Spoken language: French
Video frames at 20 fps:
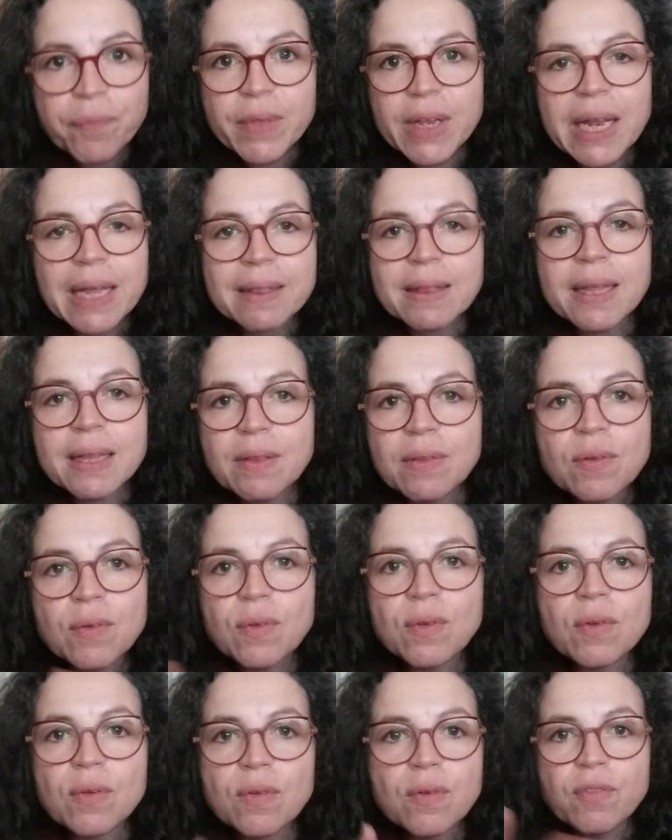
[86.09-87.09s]
la tête,
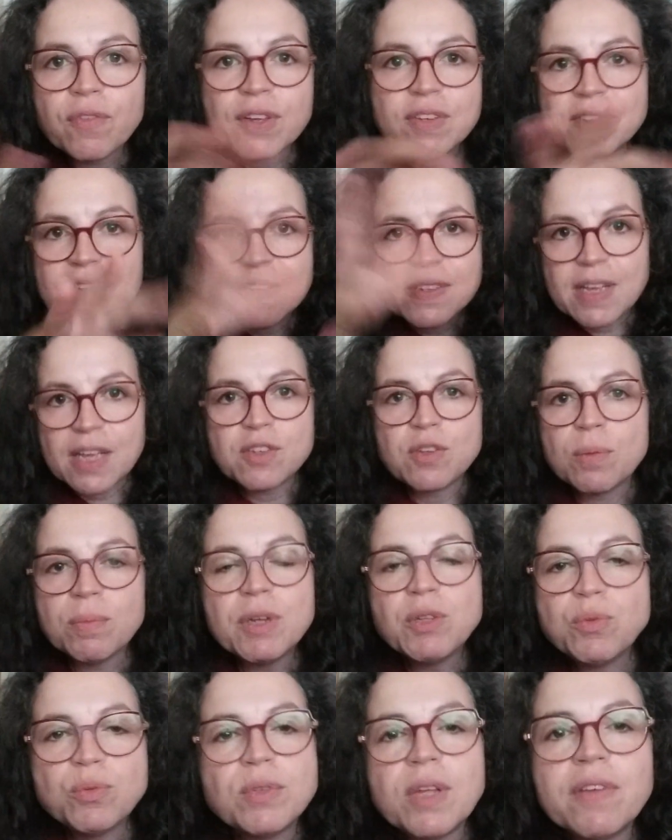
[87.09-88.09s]
euh, enfin ça, ça,
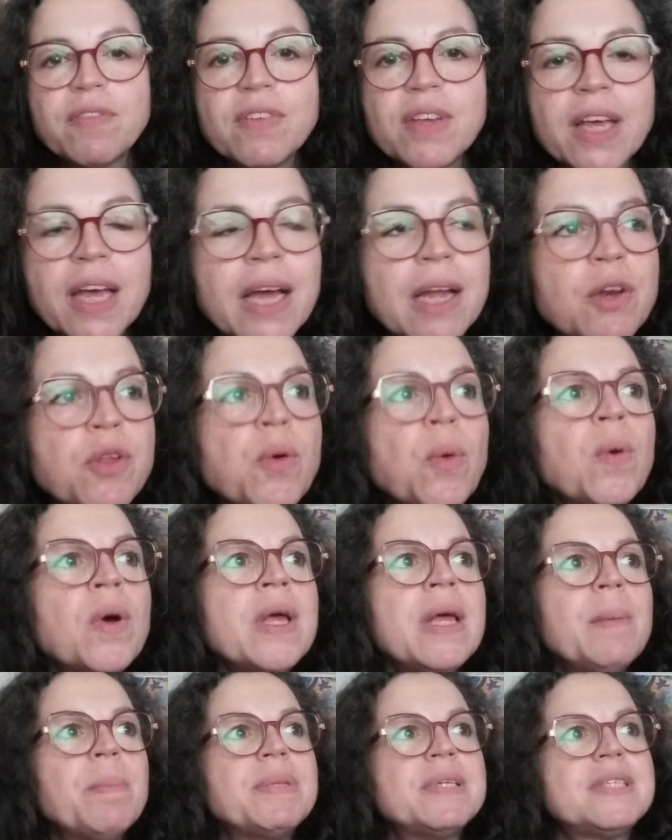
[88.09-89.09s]
ressemblait tout à fait à un lion,
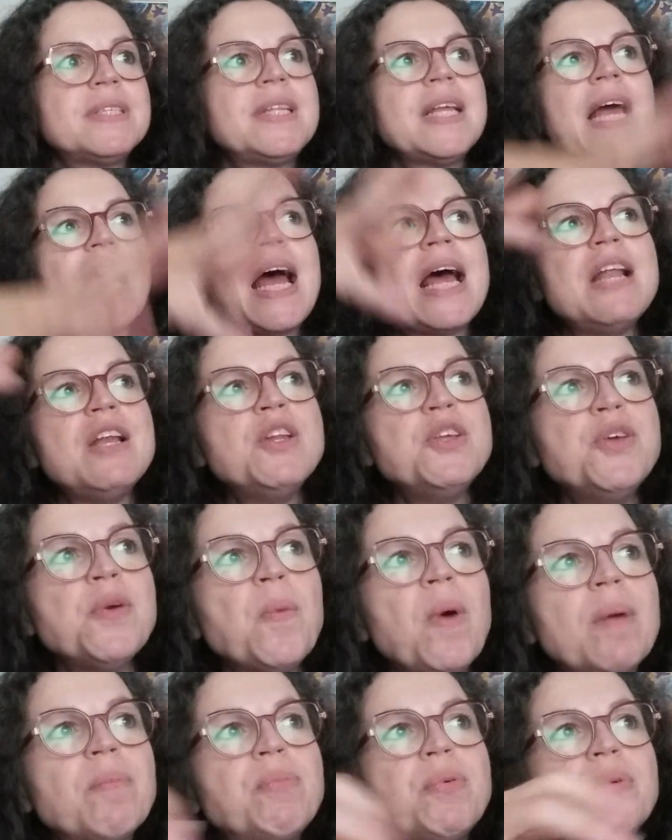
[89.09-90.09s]
mais c'était un
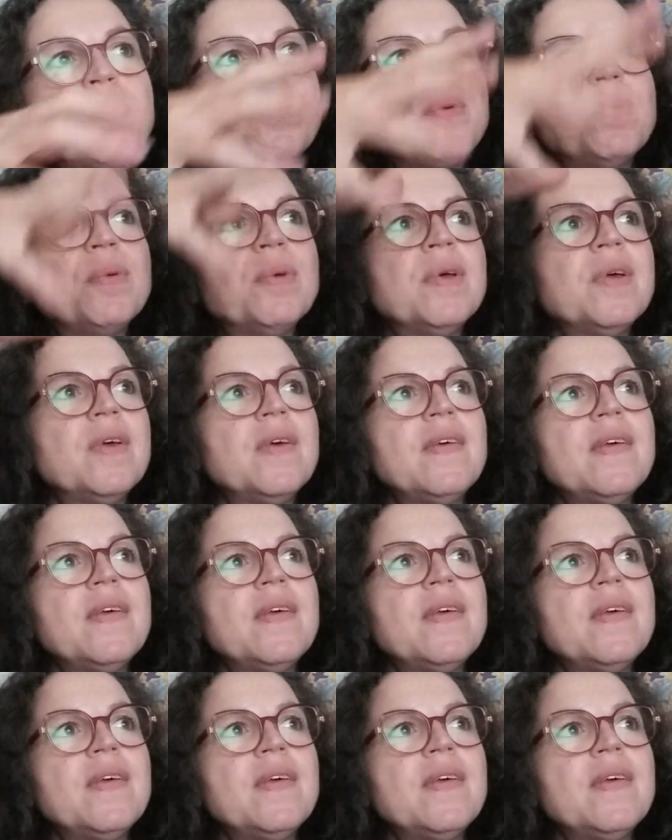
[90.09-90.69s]
lion un peu,